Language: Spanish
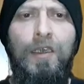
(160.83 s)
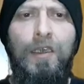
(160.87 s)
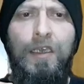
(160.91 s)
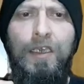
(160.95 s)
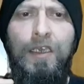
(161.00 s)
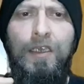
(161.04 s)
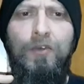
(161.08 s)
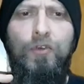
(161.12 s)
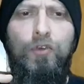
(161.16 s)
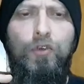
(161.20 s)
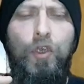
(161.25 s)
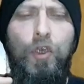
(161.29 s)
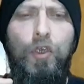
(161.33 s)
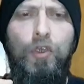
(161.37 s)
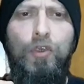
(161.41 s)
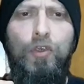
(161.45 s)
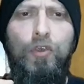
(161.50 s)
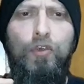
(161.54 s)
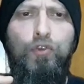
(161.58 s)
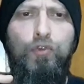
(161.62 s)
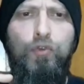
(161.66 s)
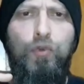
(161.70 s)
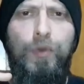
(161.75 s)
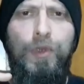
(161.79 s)
y en
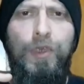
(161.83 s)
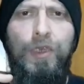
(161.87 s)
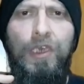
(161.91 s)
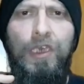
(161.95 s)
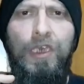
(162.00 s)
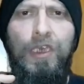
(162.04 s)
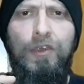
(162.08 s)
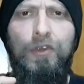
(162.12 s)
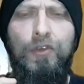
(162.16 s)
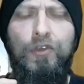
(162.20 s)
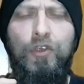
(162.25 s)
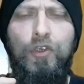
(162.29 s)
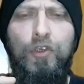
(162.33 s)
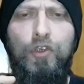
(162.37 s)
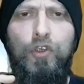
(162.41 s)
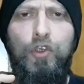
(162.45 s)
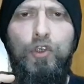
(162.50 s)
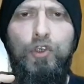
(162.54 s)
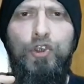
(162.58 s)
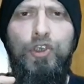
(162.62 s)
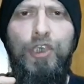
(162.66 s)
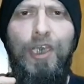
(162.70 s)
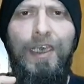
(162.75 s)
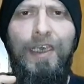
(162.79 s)
todos sus videos
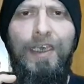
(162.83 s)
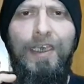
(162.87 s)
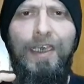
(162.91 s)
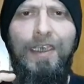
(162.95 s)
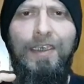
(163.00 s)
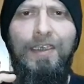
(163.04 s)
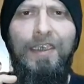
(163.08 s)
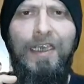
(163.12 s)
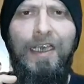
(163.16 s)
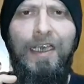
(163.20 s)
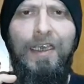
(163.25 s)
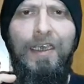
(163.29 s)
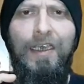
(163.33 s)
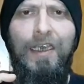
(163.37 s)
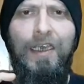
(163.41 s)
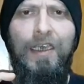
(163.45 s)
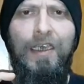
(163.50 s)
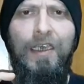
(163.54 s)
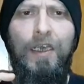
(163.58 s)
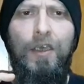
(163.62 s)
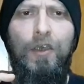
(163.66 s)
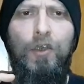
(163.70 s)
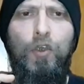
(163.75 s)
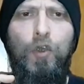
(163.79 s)
no sale de atrás del
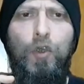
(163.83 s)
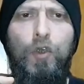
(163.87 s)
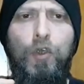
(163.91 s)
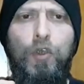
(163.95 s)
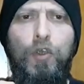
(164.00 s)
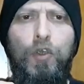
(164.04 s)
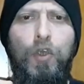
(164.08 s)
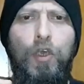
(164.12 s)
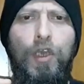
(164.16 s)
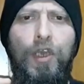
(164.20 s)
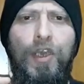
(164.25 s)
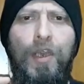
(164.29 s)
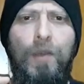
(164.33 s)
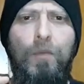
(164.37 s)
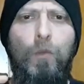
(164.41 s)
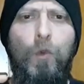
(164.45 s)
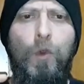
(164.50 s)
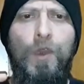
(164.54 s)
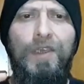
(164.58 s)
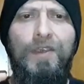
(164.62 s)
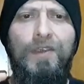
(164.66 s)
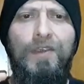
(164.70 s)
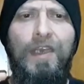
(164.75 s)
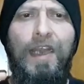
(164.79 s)
escritorio y no les
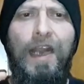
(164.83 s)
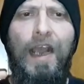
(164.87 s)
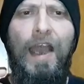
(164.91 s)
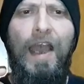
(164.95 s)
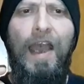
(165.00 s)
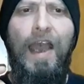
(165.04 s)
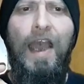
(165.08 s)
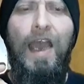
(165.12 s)
demuestra